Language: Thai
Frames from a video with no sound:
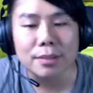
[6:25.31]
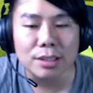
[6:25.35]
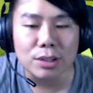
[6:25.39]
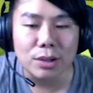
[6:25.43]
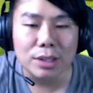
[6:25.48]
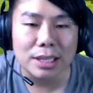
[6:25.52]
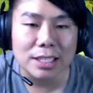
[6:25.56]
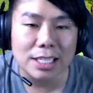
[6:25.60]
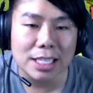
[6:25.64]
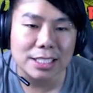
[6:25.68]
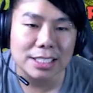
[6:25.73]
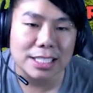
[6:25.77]
ล
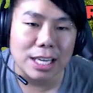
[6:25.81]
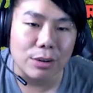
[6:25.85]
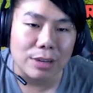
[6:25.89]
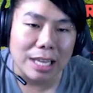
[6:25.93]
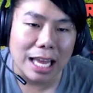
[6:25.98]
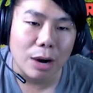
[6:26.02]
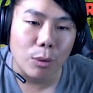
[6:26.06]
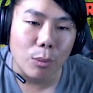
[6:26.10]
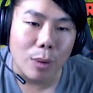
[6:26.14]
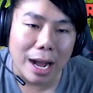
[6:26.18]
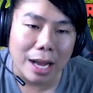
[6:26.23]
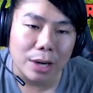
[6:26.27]
ดเลือดเสา
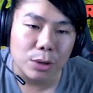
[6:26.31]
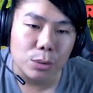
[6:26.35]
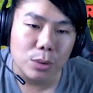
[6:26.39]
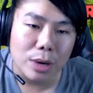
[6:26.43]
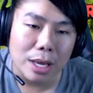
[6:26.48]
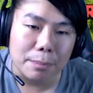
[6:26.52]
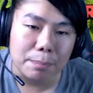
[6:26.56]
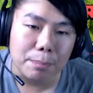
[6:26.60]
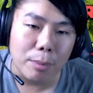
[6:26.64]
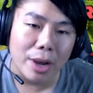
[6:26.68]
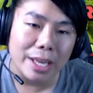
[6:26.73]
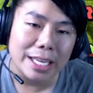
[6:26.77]
ลาวาด้วย
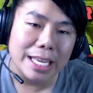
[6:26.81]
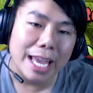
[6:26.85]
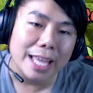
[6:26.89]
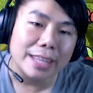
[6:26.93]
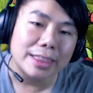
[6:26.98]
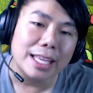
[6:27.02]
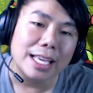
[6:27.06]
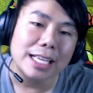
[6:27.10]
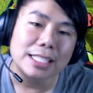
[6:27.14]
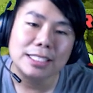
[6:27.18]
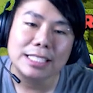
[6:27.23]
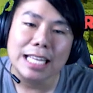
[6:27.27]
ปล่อยเย
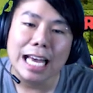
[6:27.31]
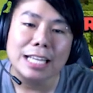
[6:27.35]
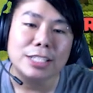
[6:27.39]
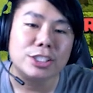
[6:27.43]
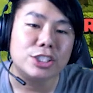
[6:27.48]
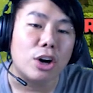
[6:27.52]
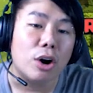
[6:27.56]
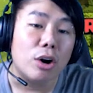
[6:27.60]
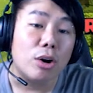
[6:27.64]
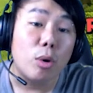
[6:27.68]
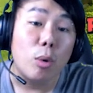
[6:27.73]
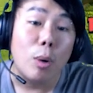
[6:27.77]
ติซ้าย
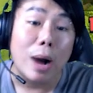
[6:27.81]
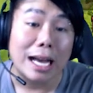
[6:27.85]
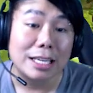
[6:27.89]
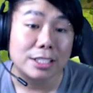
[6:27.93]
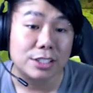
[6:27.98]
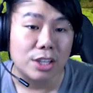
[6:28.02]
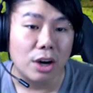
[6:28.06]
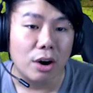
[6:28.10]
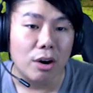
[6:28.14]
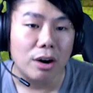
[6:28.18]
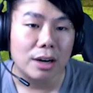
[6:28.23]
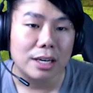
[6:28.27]
2 ขวา
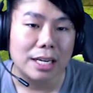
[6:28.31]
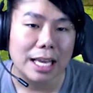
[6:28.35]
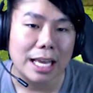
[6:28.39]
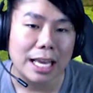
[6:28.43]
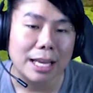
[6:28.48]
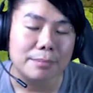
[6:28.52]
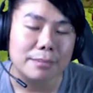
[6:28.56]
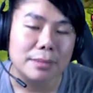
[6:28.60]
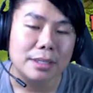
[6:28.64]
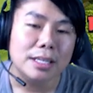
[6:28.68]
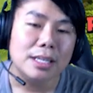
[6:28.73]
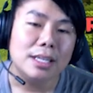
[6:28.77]
2นะครั
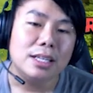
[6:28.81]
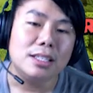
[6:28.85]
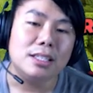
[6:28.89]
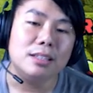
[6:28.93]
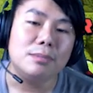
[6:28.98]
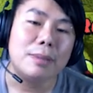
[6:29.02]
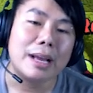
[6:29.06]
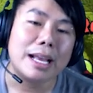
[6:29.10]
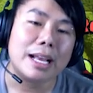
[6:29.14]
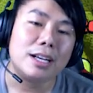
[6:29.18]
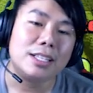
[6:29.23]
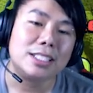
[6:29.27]
บหรือ
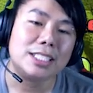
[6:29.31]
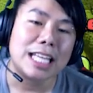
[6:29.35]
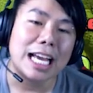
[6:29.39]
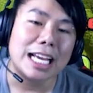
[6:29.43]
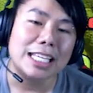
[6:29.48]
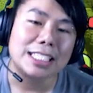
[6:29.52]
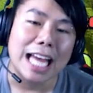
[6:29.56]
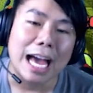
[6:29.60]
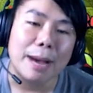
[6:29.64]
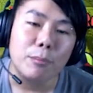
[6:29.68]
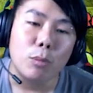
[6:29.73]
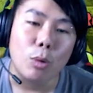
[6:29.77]
ไม่ก็ซ้าย
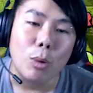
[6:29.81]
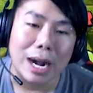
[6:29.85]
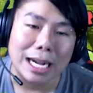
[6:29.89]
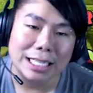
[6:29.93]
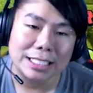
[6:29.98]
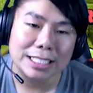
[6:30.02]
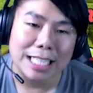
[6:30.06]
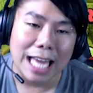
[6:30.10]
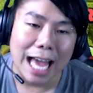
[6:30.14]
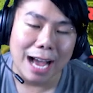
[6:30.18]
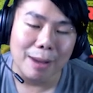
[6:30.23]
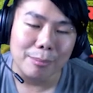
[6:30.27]
3 ขวา
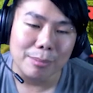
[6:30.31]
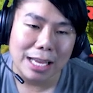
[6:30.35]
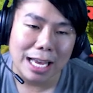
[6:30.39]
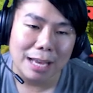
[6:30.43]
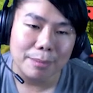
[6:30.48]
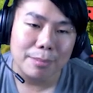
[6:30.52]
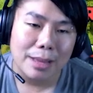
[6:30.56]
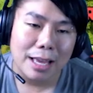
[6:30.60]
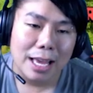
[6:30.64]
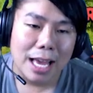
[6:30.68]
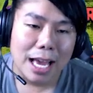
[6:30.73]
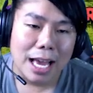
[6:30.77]
3นะค
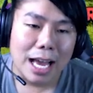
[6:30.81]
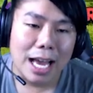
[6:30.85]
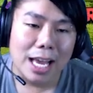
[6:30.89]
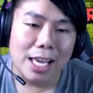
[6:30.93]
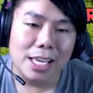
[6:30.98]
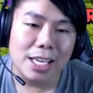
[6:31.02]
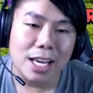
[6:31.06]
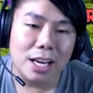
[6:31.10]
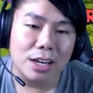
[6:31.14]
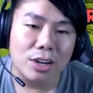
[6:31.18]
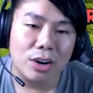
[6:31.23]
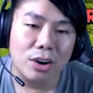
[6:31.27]
รับให้
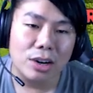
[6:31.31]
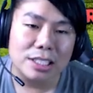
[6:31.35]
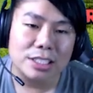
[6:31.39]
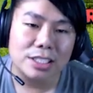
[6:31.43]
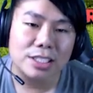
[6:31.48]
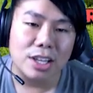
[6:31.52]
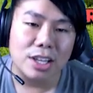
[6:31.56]
อย่างน้อย